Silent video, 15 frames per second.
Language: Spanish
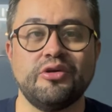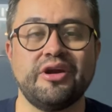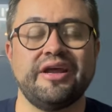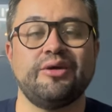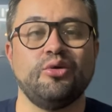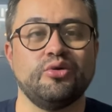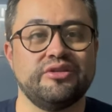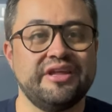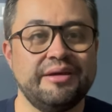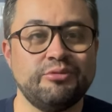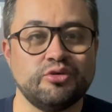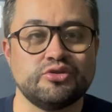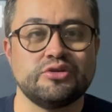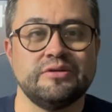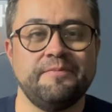
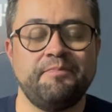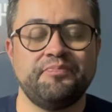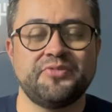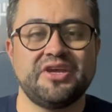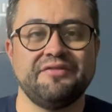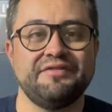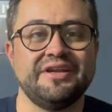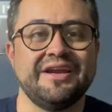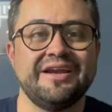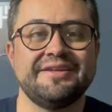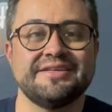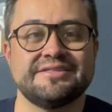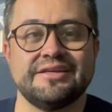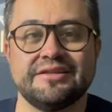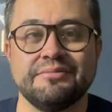Recordemos que a final de
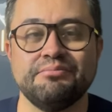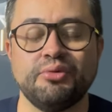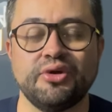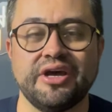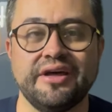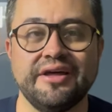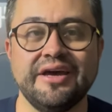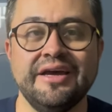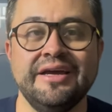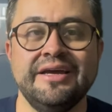esta temporada